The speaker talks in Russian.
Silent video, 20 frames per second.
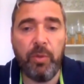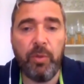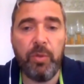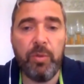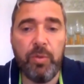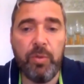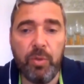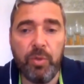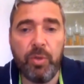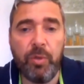То
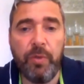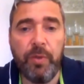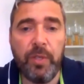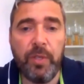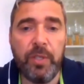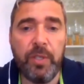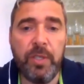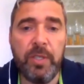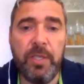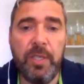есть все, что вы
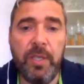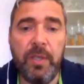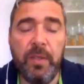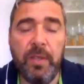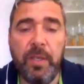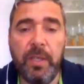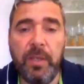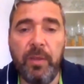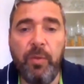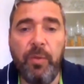должны
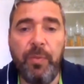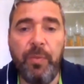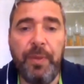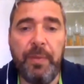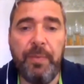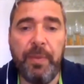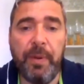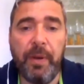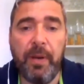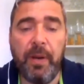сделать, это
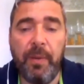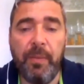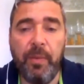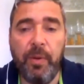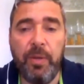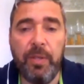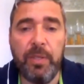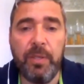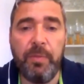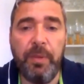купить
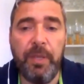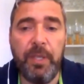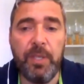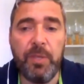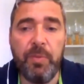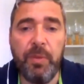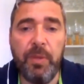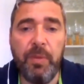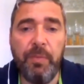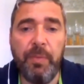программу риск
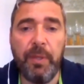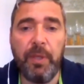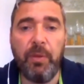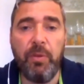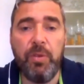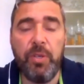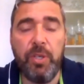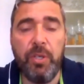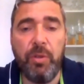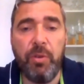менеджмент,
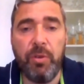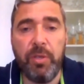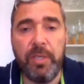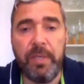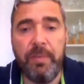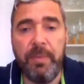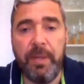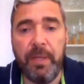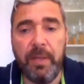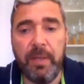подключить ее к
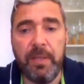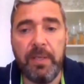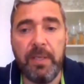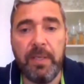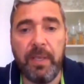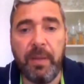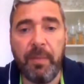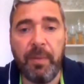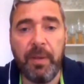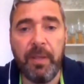себе на
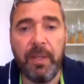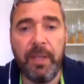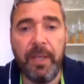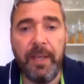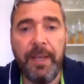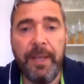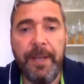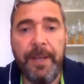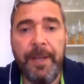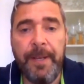российском рынке